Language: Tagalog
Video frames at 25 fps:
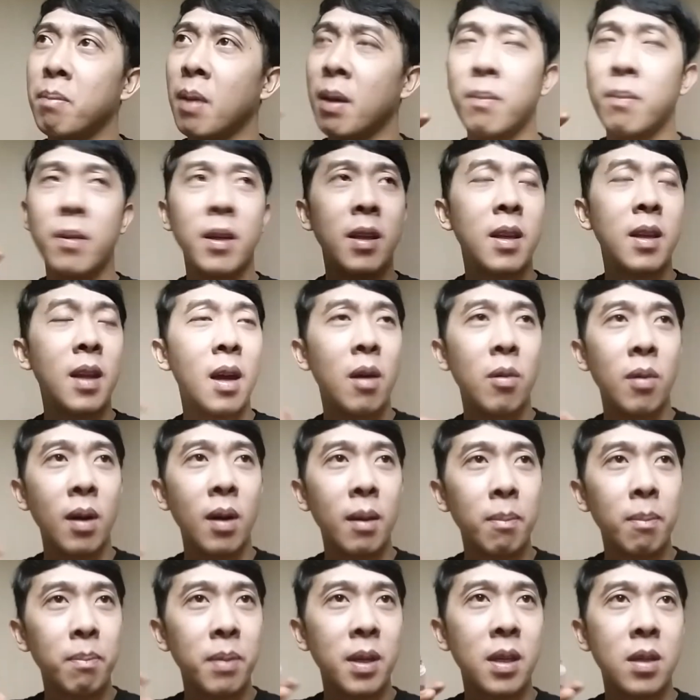maybe
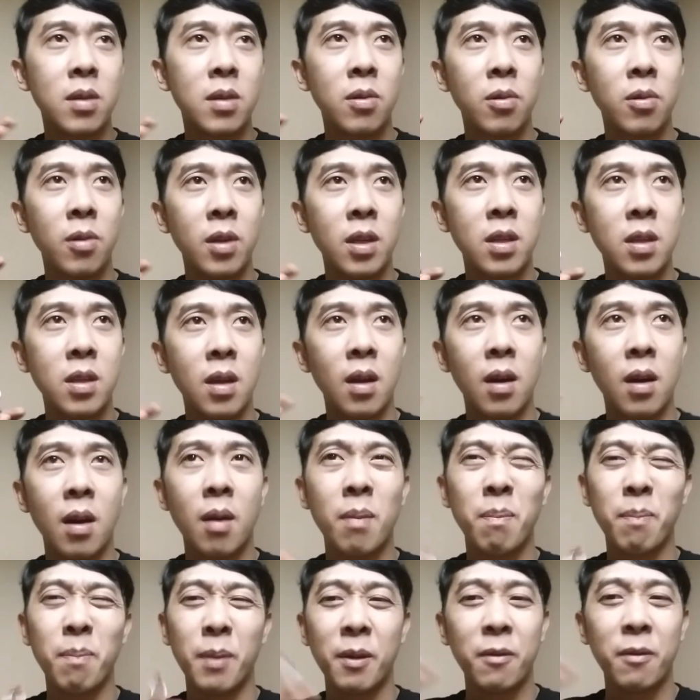now ang peso is
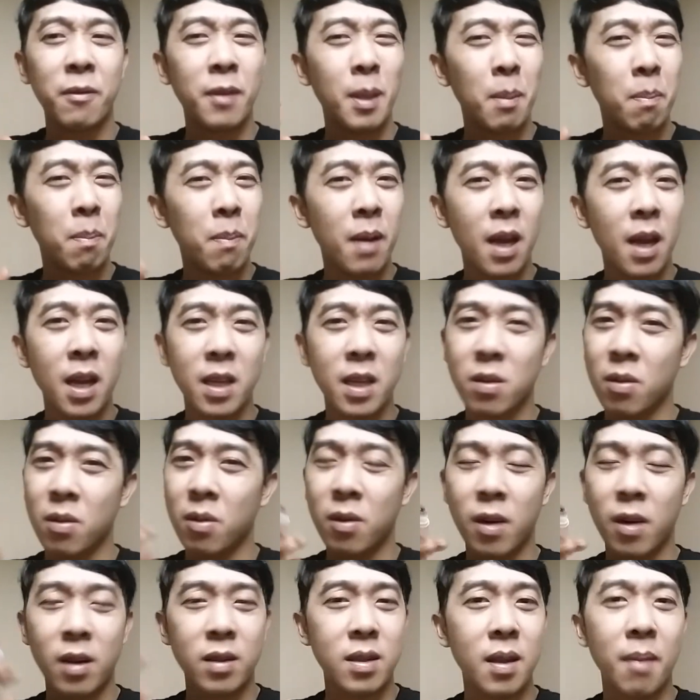around 50 plus
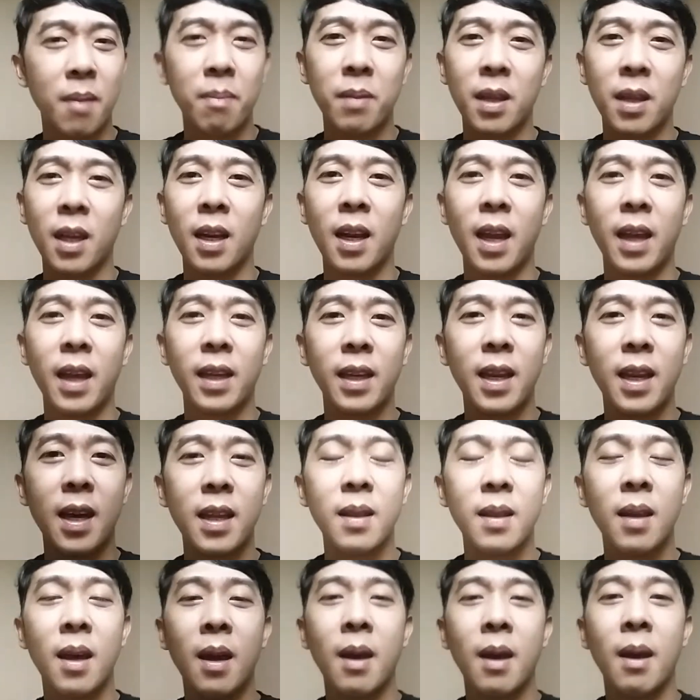or something like
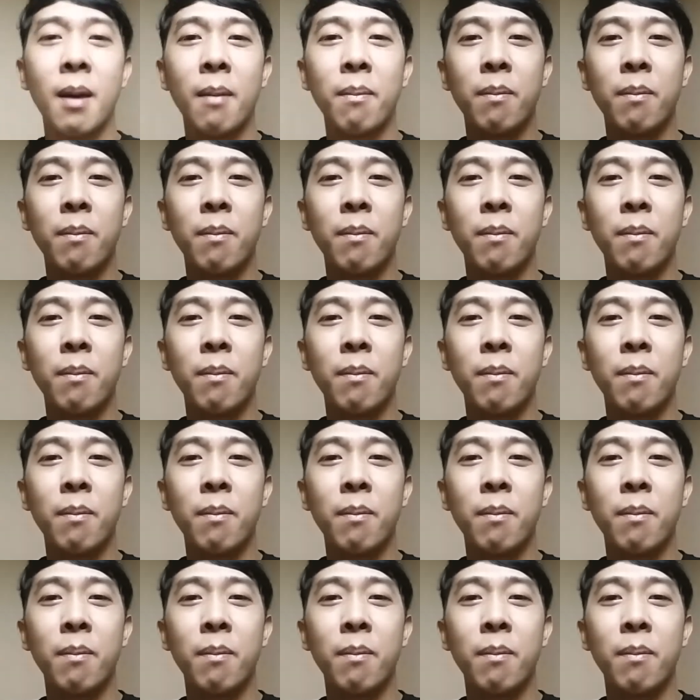that.